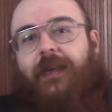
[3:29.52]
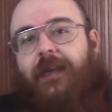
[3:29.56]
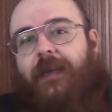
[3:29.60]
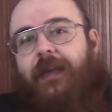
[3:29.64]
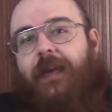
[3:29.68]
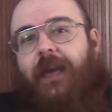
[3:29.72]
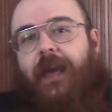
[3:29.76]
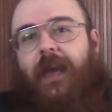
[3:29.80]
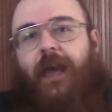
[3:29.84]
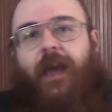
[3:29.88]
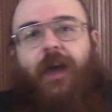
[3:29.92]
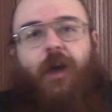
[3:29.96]

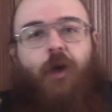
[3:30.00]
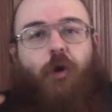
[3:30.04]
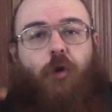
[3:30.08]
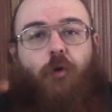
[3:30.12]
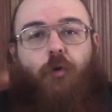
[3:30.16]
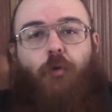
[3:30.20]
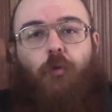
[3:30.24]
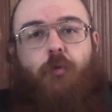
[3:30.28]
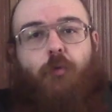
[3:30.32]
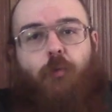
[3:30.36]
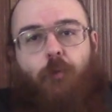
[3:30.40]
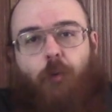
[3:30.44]
che
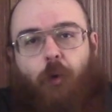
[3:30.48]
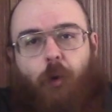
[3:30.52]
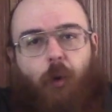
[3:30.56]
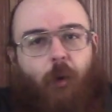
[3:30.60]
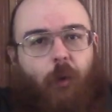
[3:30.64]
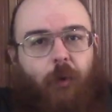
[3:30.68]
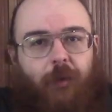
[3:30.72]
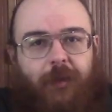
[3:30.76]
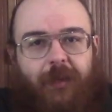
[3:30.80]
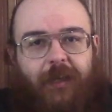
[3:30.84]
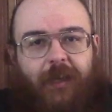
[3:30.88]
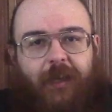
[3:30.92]

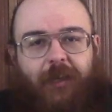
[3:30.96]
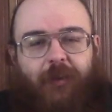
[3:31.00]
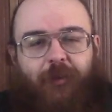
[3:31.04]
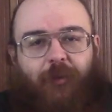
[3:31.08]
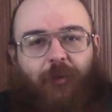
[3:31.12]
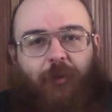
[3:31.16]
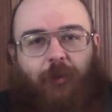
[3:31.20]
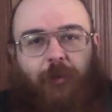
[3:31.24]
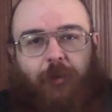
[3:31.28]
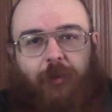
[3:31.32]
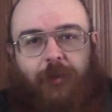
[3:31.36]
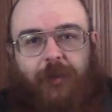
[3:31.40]

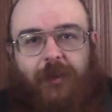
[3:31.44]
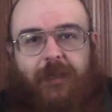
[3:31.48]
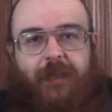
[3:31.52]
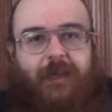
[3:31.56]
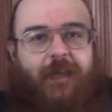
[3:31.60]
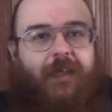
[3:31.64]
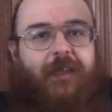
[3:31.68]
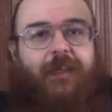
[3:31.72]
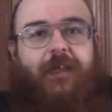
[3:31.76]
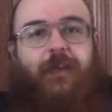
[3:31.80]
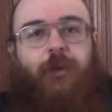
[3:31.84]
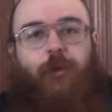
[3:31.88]
ruotano
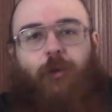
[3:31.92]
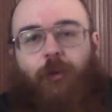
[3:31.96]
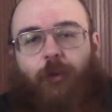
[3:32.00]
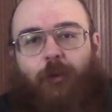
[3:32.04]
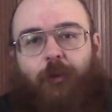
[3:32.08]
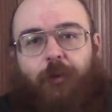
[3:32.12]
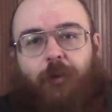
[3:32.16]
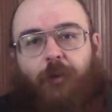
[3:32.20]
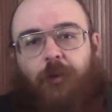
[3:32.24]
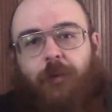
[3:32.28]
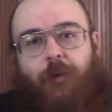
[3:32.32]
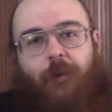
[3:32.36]
tra di
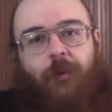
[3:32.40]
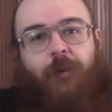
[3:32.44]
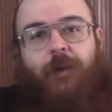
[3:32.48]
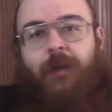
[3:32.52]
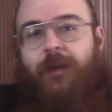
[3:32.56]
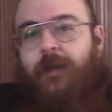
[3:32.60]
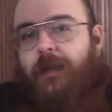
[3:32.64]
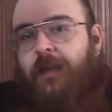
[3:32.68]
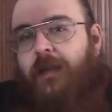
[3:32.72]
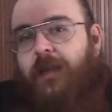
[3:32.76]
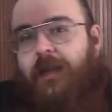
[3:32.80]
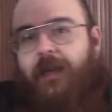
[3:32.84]
loro
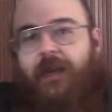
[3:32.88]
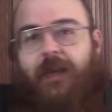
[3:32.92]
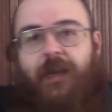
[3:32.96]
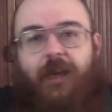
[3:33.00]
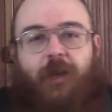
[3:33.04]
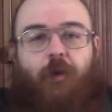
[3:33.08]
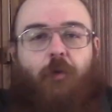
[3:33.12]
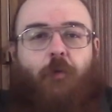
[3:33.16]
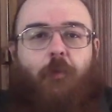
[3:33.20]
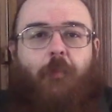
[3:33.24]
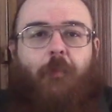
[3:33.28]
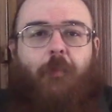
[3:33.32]

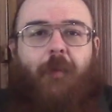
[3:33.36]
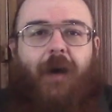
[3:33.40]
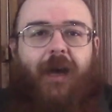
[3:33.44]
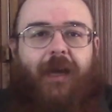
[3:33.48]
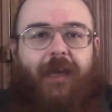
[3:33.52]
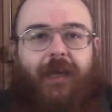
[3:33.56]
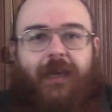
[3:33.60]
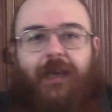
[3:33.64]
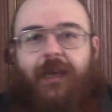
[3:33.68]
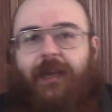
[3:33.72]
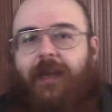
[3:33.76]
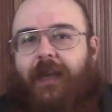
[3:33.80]
in un
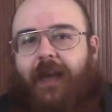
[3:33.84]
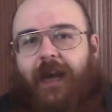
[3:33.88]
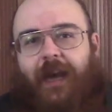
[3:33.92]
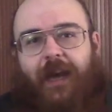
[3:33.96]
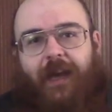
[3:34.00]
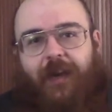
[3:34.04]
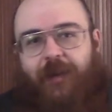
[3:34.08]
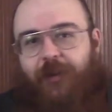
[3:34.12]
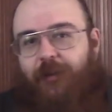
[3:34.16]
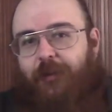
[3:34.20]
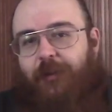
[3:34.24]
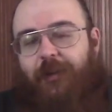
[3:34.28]

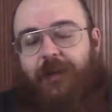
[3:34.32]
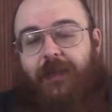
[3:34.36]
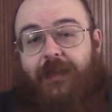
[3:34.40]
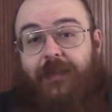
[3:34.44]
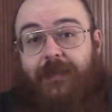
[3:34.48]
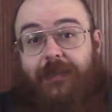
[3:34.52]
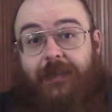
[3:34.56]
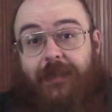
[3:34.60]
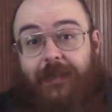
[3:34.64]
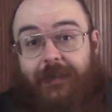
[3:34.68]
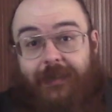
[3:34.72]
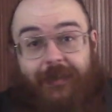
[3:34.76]
macchinario
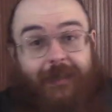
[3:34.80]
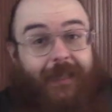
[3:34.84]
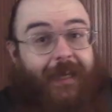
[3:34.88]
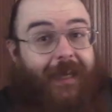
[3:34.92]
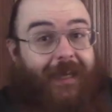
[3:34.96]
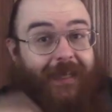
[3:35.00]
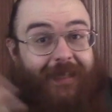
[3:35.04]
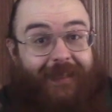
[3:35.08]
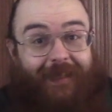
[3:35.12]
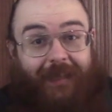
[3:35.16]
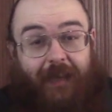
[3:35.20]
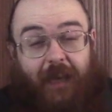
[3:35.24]
che si
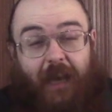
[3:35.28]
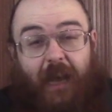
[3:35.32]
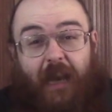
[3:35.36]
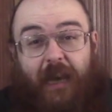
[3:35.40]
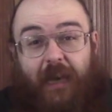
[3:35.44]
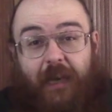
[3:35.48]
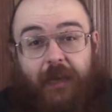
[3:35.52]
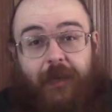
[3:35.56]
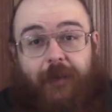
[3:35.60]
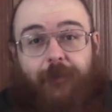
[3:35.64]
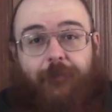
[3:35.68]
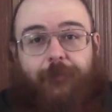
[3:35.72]
estende
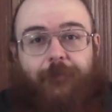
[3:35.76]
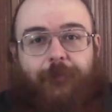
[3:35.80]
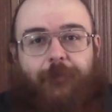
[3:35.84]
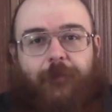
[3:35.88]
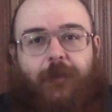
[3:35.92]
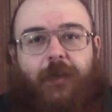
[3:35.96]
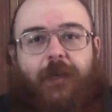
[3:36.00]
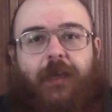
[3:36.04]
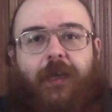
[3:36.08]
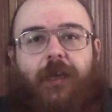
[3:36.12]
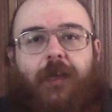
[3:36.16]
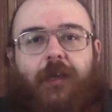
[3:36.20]

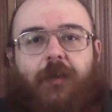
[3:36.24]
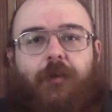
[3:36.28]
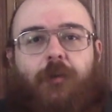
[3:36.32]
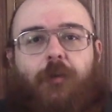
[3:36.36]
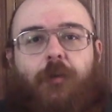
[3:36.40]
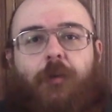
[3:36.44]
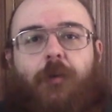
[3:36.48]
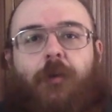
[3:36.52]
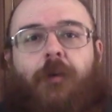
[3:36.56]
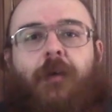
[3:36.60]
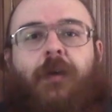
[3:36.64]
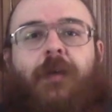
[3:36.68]

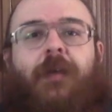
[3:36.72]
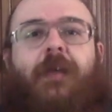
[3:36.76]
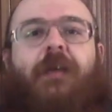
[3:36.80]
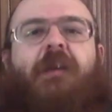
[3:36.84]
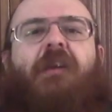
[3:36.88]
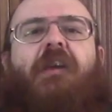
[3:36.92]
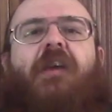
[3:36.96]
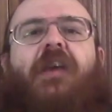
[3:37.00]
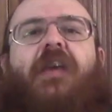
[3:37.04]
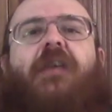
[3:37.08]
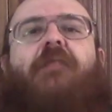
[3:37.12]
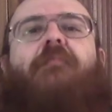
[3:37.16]
all'infinito,
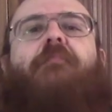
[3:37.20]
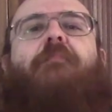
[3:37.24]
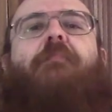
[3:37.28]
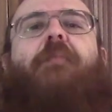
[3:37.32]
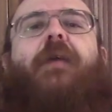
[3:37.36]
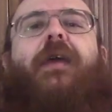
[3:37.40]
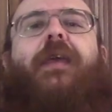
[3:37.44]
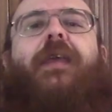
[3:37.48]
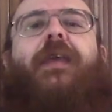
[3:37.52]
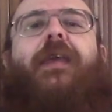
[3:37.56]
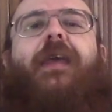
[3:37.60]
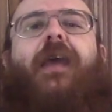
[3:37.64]

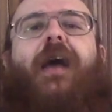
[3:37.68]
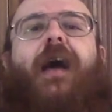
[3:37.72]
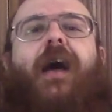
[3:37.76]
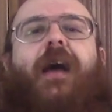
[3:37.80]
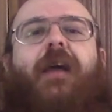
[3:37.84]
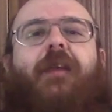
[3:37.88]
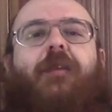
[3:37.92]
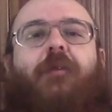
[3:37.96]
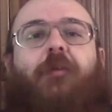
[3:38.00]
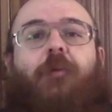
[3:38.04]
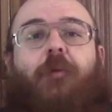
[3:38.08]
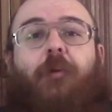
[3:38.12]

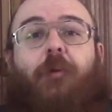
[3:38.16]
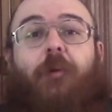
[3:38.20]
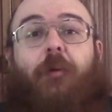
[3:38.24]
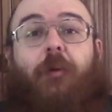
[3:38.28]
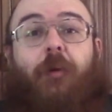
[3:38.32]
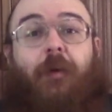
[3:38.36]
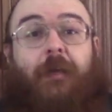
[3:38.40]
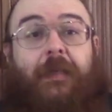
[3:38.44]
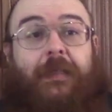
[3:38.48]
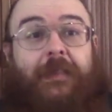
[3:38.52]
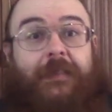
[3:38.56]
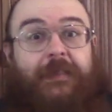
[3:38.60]
impegnato